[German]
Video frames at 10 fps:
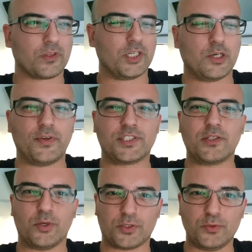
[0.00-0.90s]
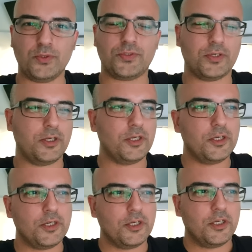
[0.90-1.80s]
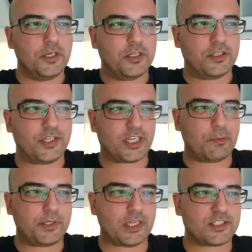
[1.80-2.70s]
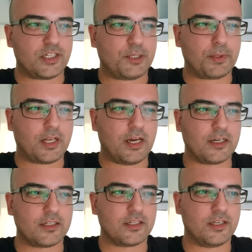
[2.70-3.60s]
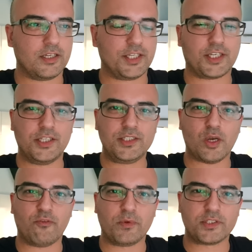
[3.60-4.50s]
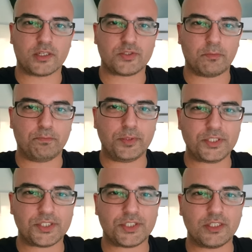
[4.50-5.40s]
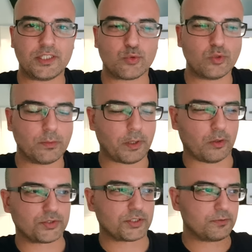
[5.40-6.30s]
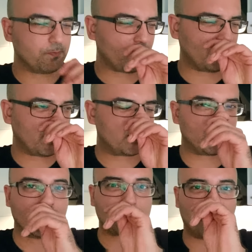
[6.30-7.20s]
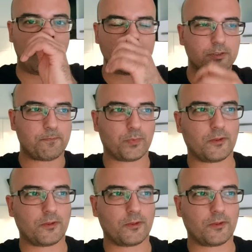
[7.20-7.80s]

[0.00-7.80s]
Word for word: Ich hoffe, es geht euch gut. Ich kann mich derzeit nicht beklagen. Ich genieße auf dem gesagt so ein bisschen die Ruhepause von den ganzen Let's Plays,